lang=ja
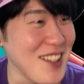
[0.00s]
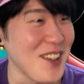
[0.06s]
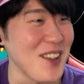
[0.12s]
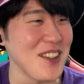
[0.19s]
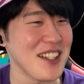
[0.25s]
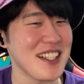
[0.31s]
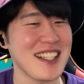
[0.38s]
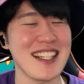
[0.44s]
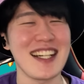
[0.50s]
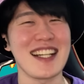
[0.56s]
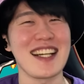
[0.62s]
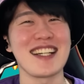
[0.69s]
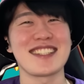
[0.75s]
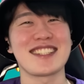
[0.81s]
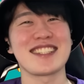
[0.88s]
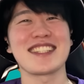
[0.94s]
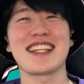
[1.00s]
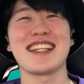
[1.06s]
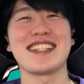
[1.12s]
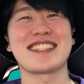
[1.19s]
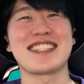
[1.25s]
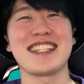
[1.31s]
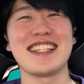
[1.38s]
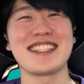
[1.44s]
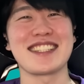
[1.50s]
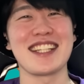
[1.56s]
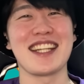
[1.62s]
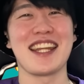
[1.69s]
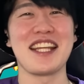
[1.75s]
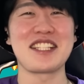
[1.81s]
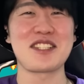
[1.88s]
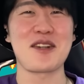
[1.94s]
こっから次シーズン
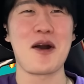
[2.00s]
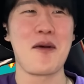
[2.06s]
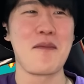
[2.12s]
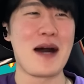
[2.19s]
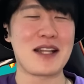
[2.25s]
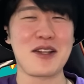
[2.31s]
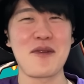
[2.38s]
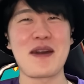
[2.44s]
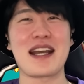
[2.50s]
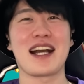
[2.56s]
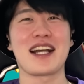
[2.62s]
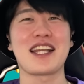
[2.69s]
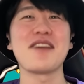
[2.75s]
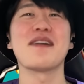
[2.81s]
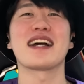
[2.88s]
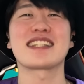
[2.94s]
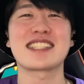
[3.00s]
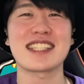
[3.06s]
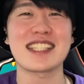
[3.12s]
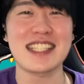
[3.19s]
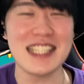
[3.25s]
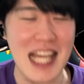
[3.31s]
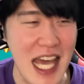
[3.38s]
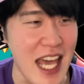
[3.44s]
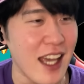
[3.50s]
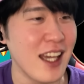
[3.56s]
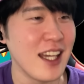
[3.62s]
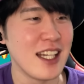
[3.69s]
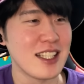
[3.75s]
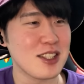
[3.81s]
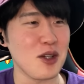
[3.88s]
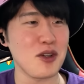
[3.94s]
にじゅうごまとめが来まして、
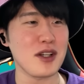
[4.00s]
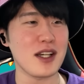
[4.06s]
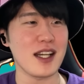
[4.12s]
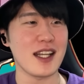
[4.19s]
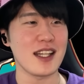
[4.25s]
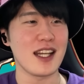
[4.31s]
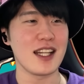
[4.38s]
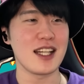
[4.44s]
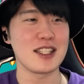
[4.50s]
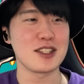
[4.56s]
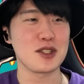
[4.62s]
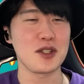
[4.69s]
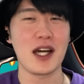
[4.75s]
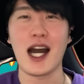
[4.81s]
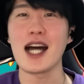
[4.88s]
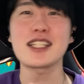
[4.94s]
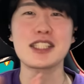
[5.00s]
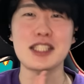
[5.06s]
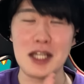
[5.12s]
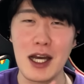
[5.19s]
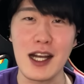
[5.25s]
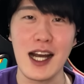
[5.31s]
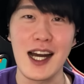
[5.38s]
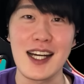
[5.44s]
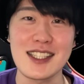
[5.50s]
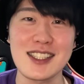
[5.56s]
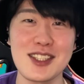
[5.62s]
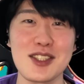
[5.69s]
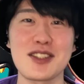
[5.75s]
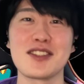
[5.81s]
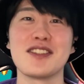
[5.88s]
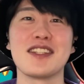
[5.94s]
そっからななじゅうはちわが
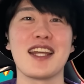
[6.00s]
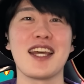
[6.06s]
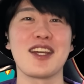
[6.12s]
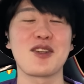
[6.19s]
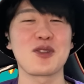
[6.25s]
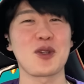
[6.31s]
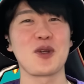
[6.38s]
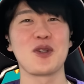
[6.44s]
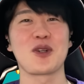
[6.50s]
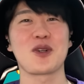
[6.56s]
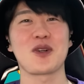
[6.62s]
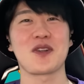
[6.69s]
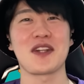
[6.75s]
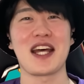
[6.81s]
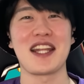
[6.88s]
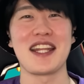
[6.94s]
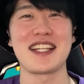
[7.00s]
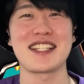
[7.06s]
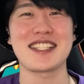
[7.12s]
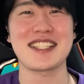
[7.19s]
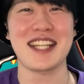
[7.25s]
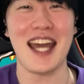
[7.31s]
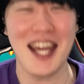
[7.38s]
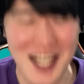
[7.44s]
進んでいくということなんですけれ